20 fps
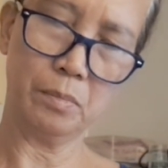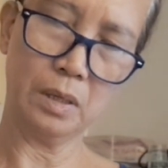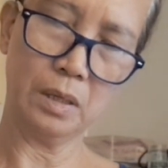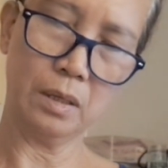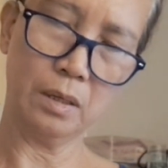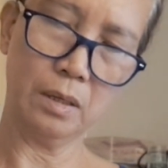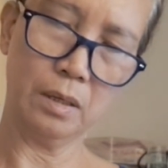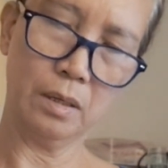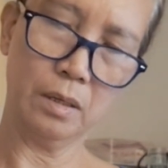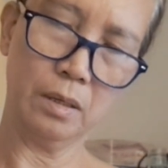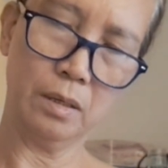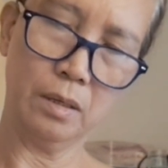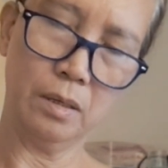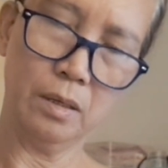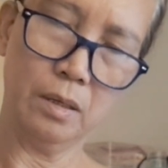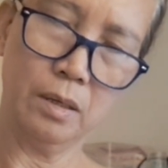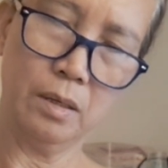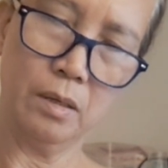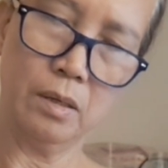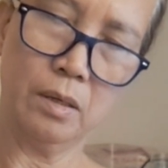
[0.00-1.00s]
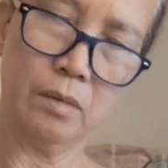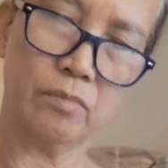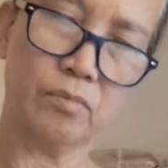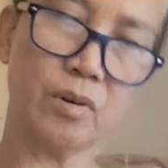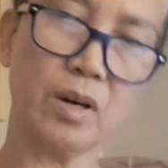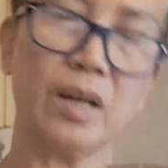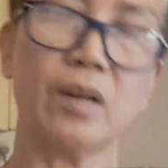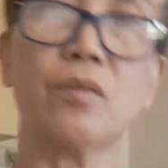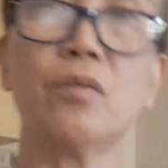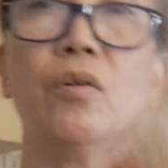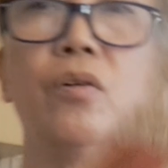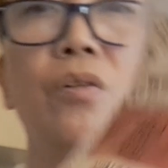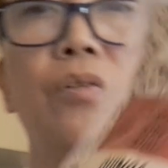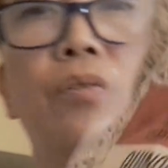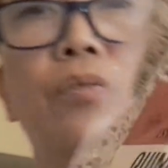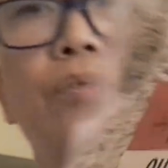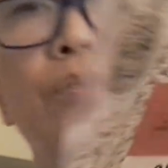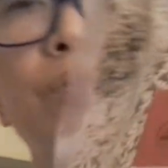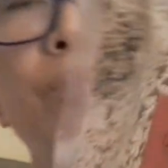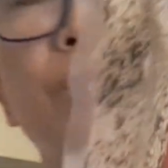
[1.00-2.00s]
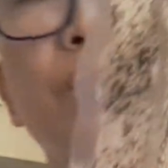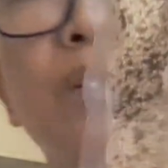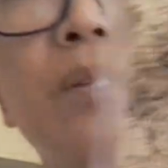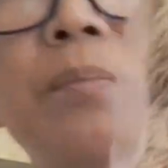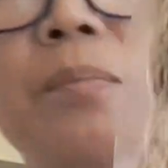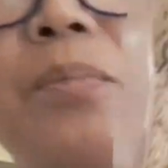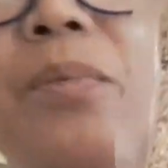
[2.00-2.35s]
uh, tricolor. So, yan